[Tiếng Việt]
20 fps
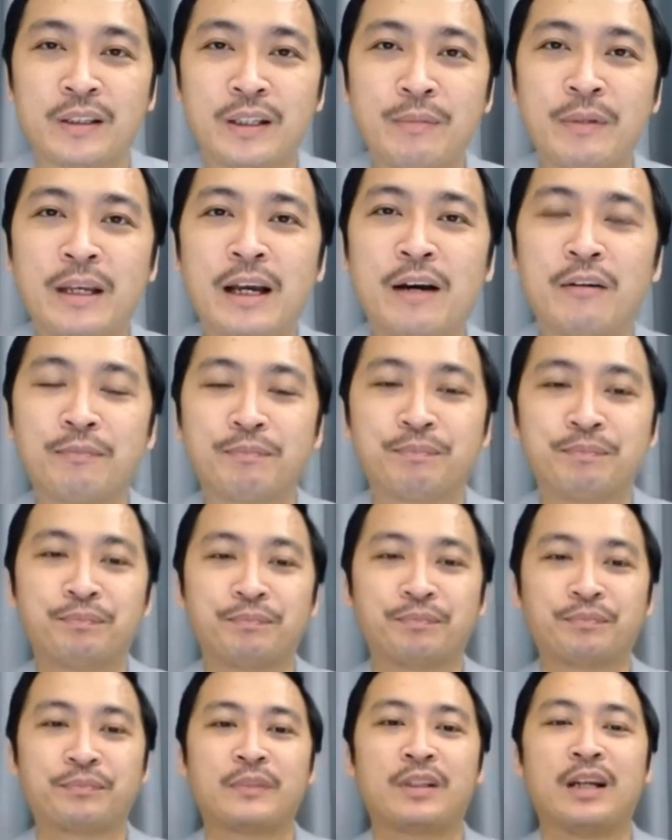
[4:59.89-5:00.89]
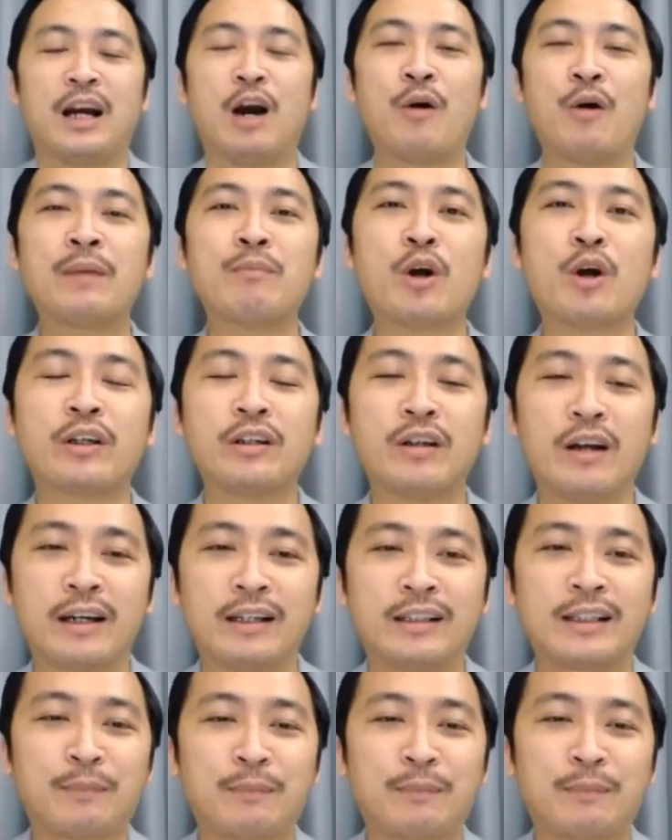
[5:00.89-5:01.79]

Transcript: Tiếp theo, Hầu hết mọi người